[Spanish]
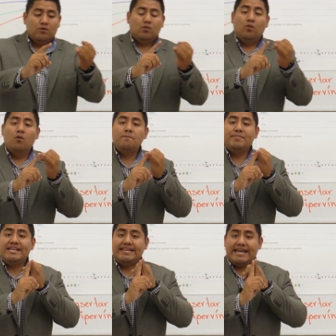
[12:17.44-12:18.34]
un
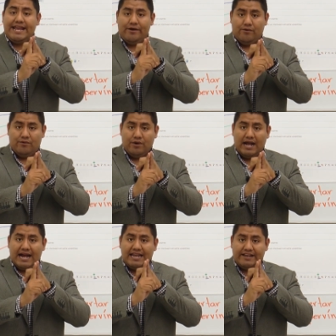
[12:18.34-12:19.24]
video
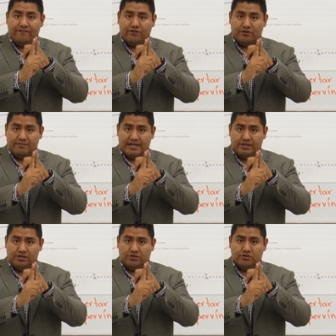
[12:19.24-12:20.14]
a la
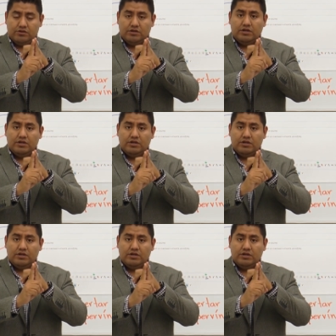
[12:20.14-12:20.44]
información,